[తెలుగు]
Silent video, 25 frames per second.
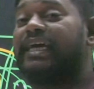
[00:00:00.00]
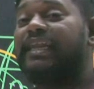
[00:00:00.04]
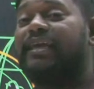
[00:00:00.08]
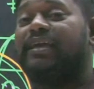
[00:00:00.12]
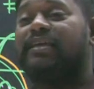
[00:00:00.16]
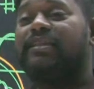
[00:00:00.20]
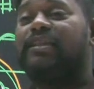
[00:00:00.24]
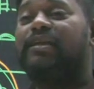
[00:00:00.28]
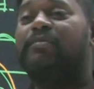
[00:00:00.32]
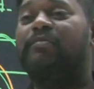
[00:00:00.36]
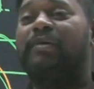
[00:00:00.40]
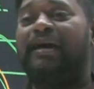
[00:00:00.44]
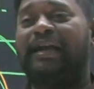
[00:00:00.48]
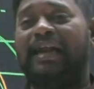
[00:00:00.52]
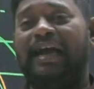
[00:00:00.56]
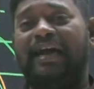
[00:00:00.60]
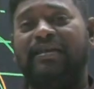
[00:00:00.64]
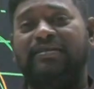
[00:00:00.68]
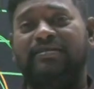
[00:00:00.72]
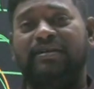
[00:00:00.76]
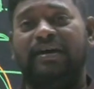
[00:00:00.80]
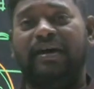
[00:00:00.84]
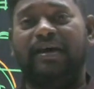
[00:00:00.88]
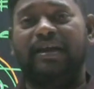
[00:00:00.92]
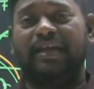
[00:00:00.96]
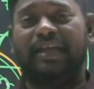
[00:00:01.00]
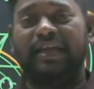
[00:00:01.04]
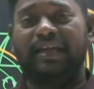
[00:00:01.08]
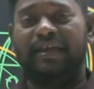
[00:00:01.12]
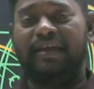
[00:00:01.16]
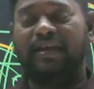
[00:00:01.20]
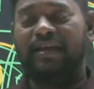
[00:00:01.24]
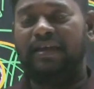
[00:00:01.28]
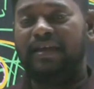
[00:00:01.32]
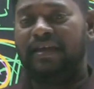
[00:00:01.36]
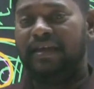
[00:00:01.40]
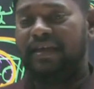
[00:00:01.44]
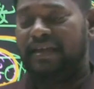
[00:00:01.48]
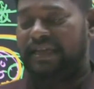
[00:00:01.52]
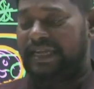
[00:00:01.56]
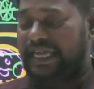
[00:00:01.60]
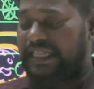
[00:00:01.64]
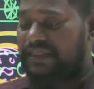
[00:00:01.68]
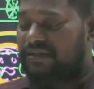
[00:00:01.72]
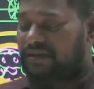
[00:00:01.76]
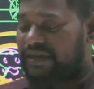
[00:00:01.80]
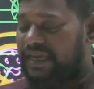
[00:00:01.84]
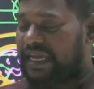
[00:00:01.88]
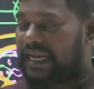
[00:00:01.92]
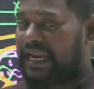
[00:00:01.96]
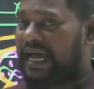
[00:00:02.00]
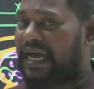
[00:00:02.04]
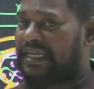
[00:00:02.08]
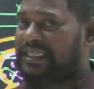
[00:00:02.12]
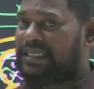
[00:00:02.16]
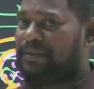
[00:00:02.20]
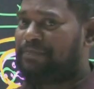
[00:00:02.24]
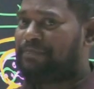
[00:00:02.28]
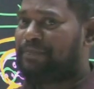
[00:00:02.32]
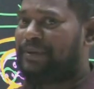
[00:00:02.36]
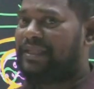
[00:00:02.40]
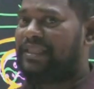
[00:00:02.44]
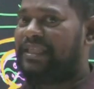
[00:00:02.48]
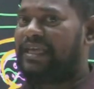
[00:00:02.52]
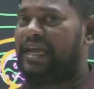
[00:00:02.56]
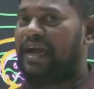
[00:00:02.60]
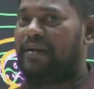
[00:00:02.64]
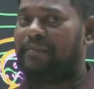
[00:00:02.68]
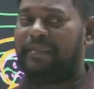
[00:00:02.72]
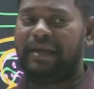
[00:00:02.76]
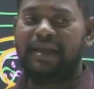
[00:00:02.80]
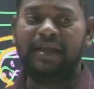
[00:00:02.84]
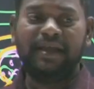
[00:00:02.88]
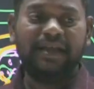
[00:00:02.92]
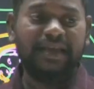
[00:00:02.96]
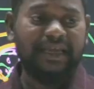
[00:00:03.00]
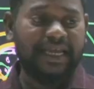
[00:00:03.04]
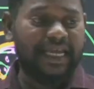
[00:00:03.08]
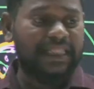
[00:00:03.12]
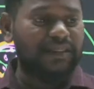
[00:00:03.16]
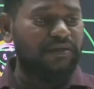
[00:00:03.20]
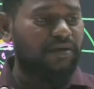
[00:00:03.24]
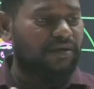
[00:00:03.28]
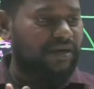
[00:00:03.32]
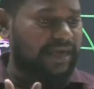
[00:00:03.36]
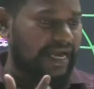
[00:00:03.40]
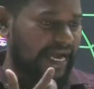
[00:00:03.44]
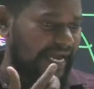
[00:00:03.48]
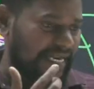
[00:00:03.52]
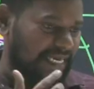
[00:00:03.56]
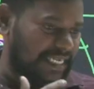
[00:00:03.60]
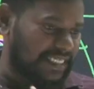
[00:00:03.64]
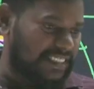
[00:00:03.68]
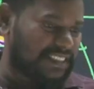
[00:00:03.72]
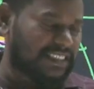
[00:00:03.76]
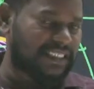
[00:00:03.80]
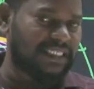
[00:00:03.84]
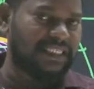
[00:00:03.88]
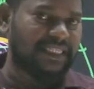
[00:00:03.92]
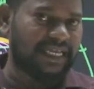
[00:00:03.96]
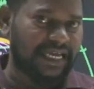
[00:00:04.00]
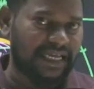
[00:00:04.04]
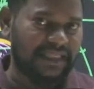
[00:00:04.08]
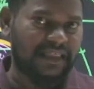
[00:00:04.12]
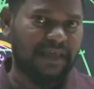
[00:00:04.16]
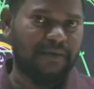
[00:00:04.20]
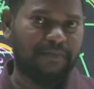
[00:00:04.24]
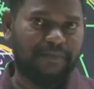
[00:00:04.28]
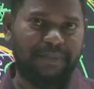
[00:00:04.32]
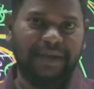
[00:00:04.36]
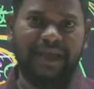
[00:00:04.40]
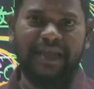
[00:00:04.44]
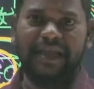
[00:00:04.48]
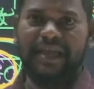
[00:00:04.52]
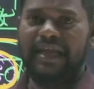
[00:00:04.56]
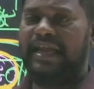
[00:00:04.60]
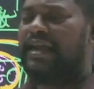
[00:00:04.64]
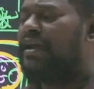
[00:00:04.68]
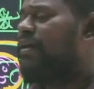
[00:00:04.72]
జరిగింది మా రాజుగారికి ఎందుకు ఇలా చెప్పింది ఆమె ఎందుకు కైనిచ్చింది అని చెప్పి